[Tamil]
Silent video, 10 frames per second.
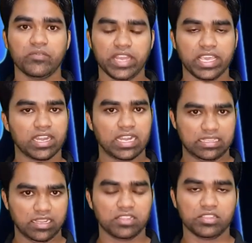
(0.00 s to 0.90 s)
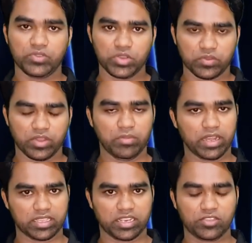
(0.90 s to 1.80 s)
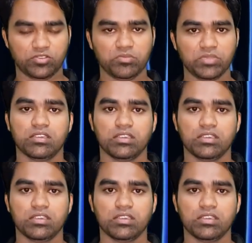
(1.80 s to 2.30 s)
விடயங்களை தான் இந்த வீடியோவில் பார்க்க இருக்கின்றோம்